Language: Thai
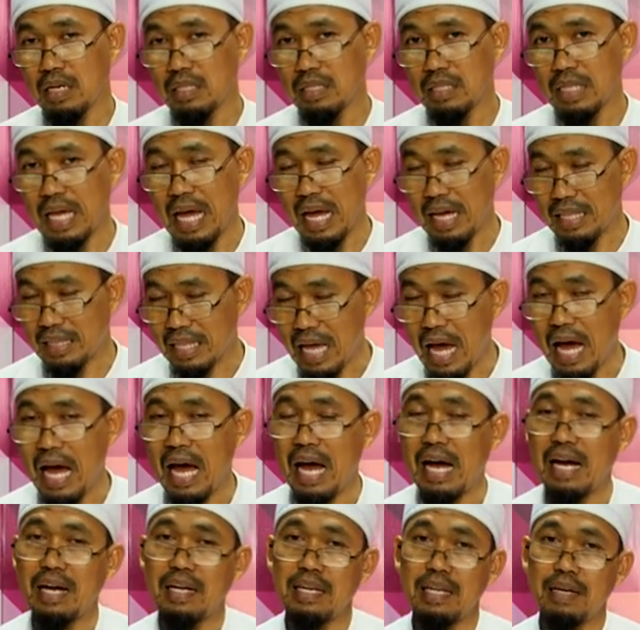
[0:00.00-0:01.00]
แตกต่า
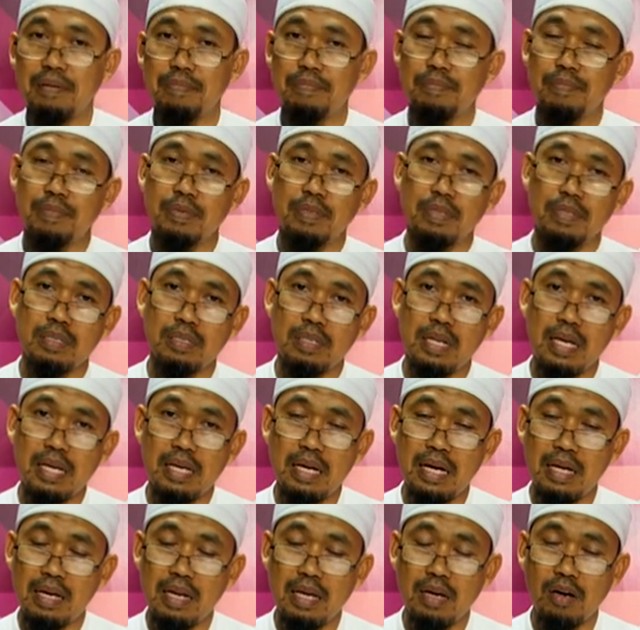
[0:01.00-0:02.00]
งนะครับ
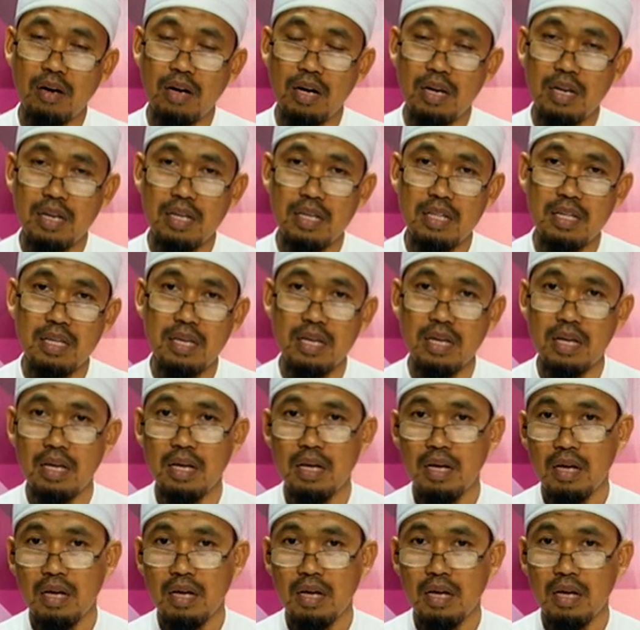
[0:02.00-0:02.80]
ในกรณีที่